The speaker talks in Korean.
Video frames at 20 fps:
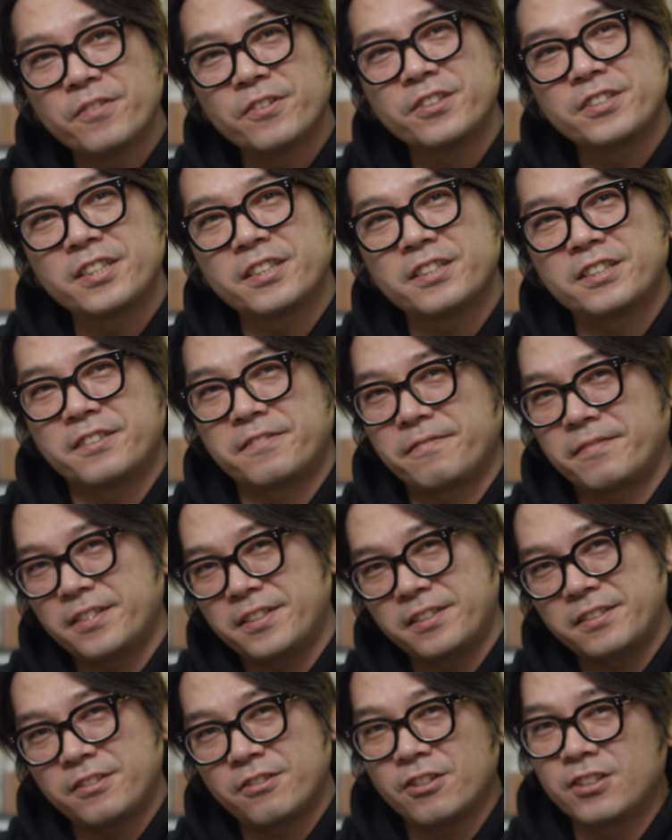어쨌든
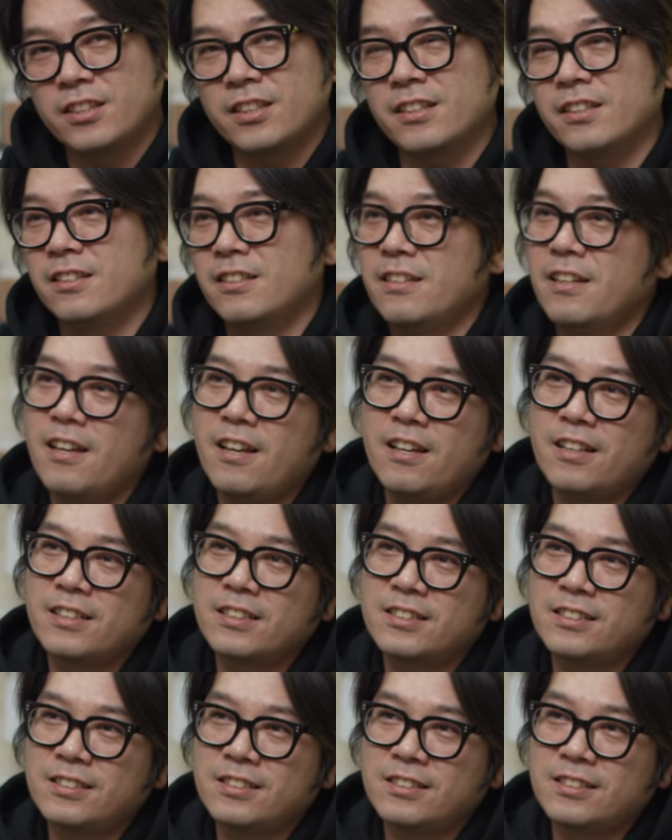그래서 저한테
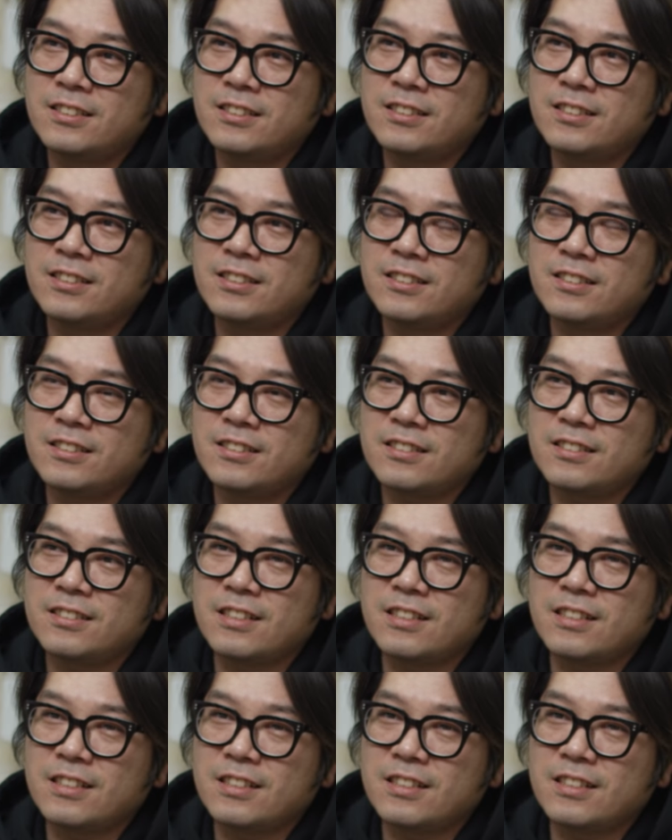그